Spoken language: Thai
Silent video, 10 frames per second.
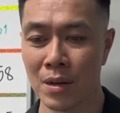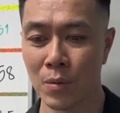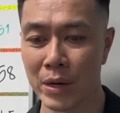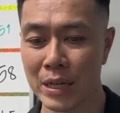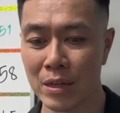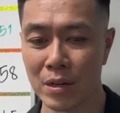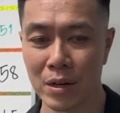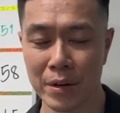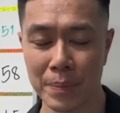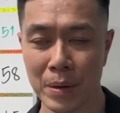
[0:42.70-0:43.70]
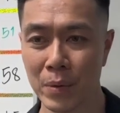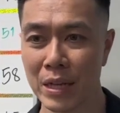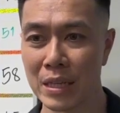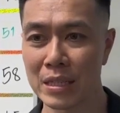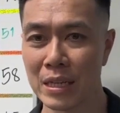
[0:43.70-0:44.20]
เวทีของเราเนี่ยเป็นเว
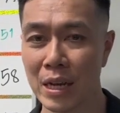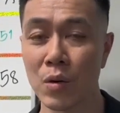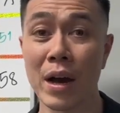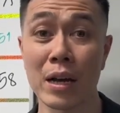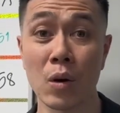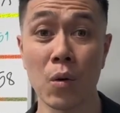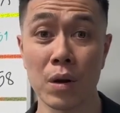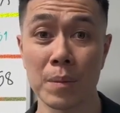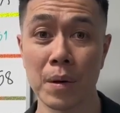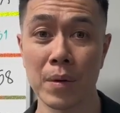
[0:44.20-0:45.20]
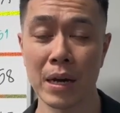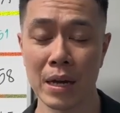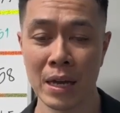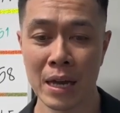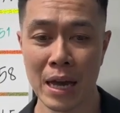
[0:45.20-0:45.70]
ทีที่ให้โอกาสคน เพราะว่า
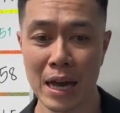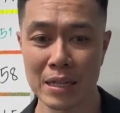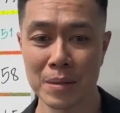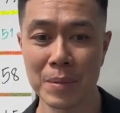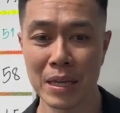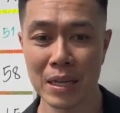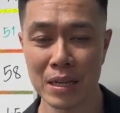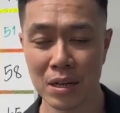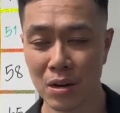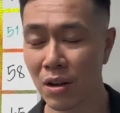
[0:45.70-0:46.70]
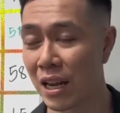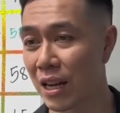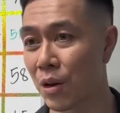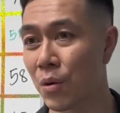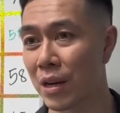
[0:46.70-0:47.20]
อาจจะมีน้องๆหลา
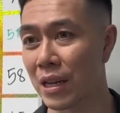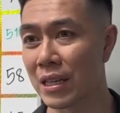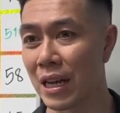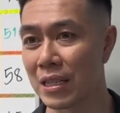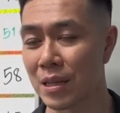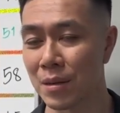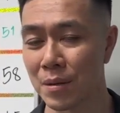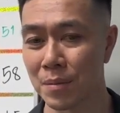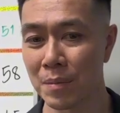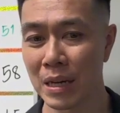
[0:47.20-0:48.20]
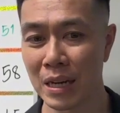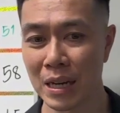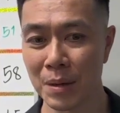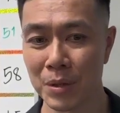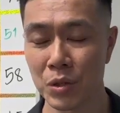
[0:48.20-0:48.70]
ยๆคนเนี่ยที่อาจจะไม่เคย
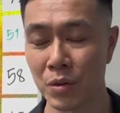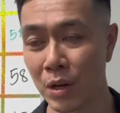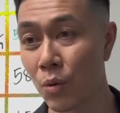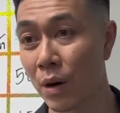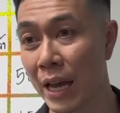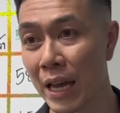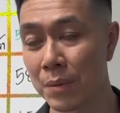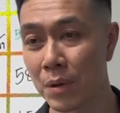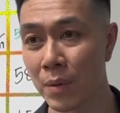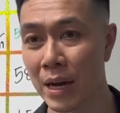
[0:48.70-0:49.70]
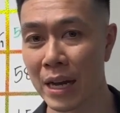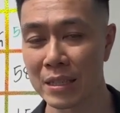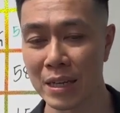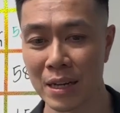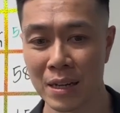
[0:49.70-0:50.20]
ได้มาชกในกรุงเทพหรือว่าอาจ
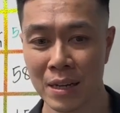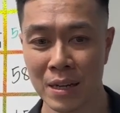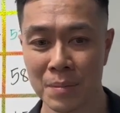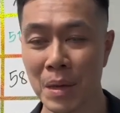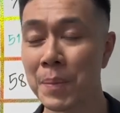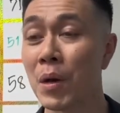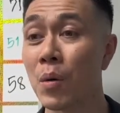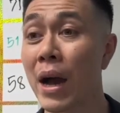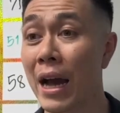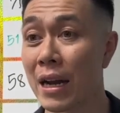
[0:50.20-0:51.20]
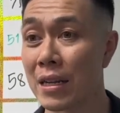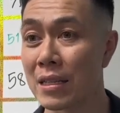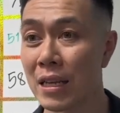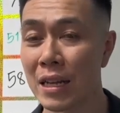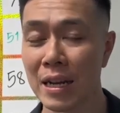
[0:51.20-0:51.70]
จะไม่มีโอกาส
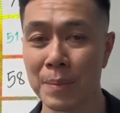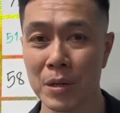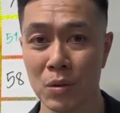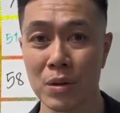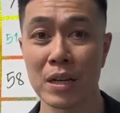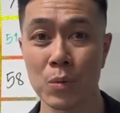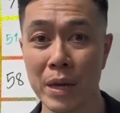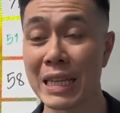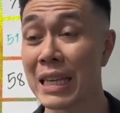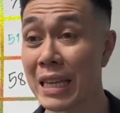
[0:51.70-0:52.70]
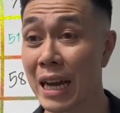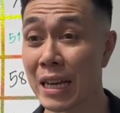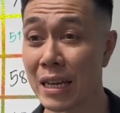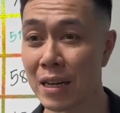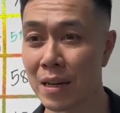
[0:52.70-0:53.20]
ที่ได้รับมาชกในเวทีใหญ่
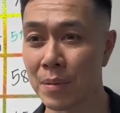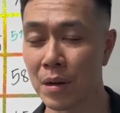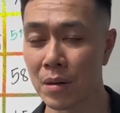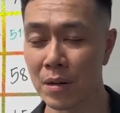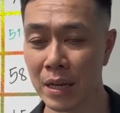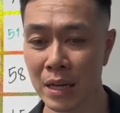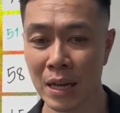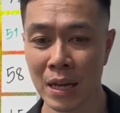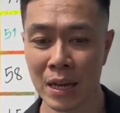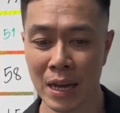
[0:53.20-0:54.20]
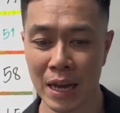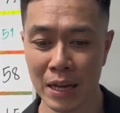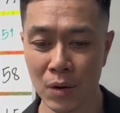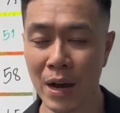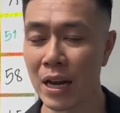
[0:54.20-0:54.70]
นะครับ เราก็เลยให้
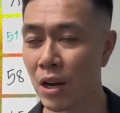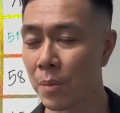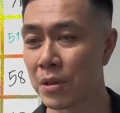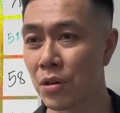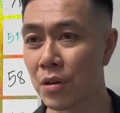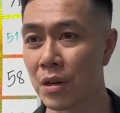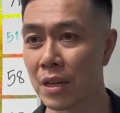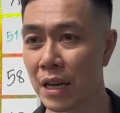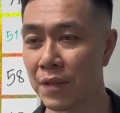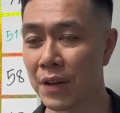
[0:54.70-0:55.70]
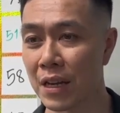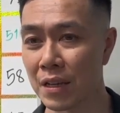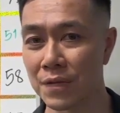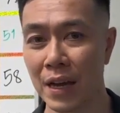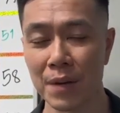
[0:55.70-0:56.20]
โอกาสน้องมาชกในแฟร์เด็ก
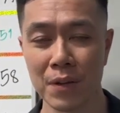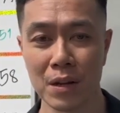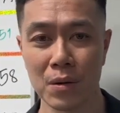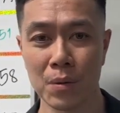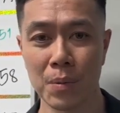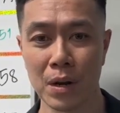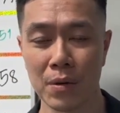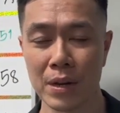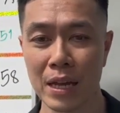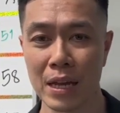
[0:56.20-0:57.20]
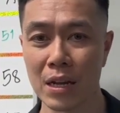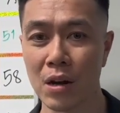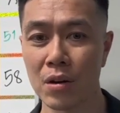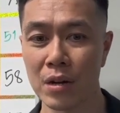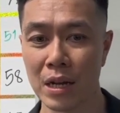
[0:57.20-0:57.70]
ไฟพอเราพอเราได้เห็นน้อ
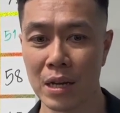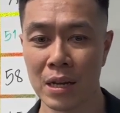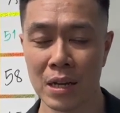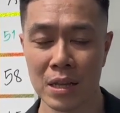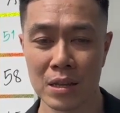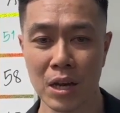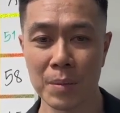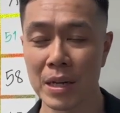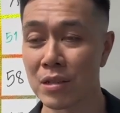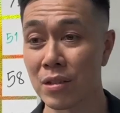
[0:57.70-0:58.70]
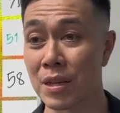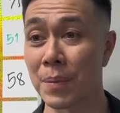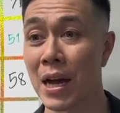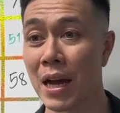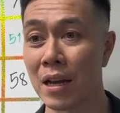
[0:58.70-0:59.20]
งเขาเนี่ยต่อยมาสองสาม
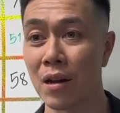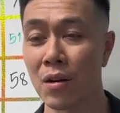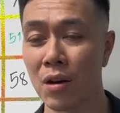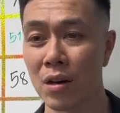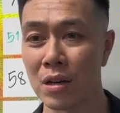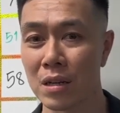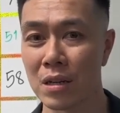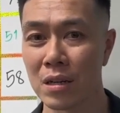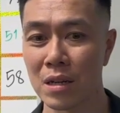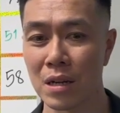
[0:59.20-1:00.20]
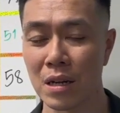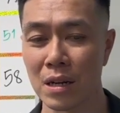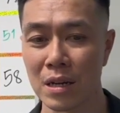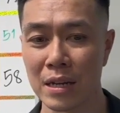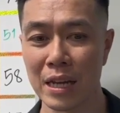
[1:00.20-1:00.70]
ครั้งแล้วก็
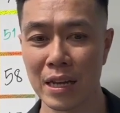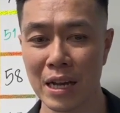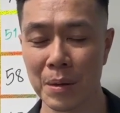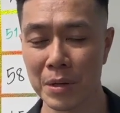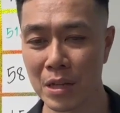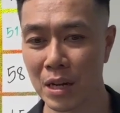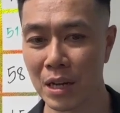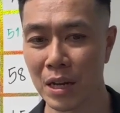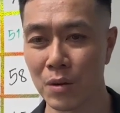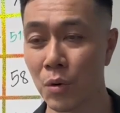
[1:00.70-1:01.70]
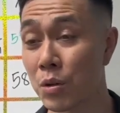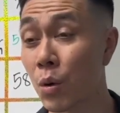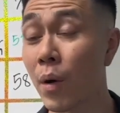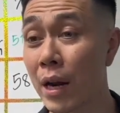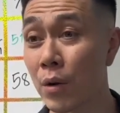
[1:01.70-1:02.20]
ได้เข้าไปต่อยในวอทู
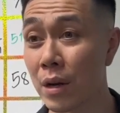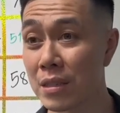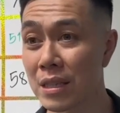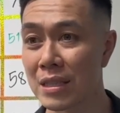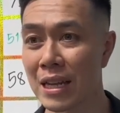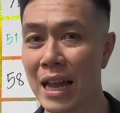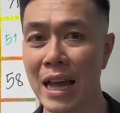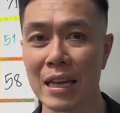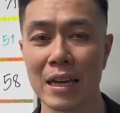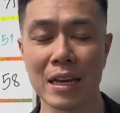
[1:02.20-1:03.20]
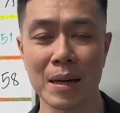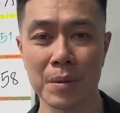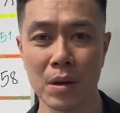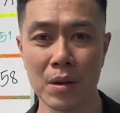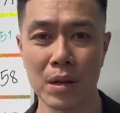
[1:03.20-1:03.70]
วันด้วยซีซั่นแรกเนี่ยครับ
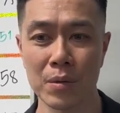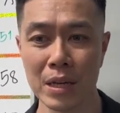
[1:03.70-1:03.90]
แล้วก็เห็นเฮ้